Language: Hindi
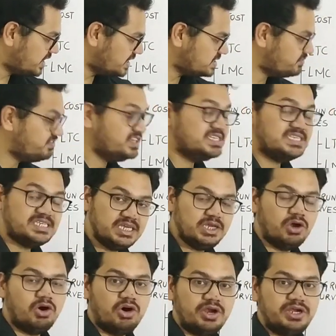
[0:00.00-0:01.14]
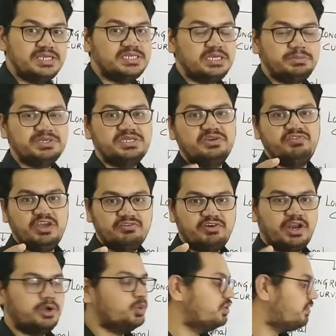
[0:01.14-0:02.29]
टीवीसी और टीसी में सिर्फ ये
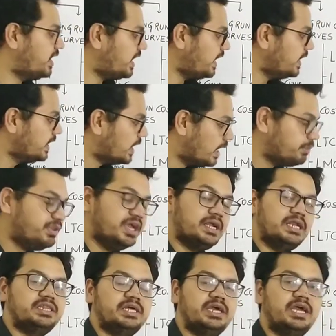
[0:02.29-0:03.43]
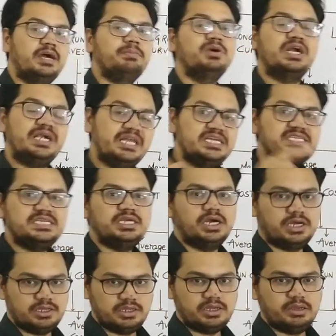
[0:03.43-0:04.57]
फर्क होने वाला है अब देख लेते हैं हम टीसी
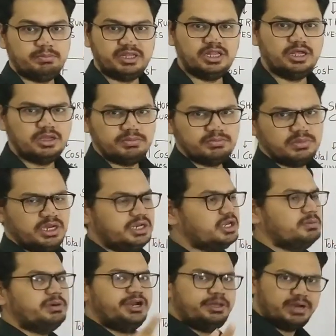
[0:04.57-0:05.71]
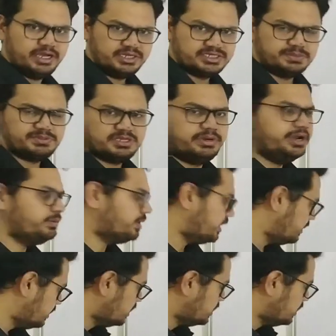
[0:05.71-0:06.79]
का मतलब इनके बड़े भाई सबसे बड़े भाई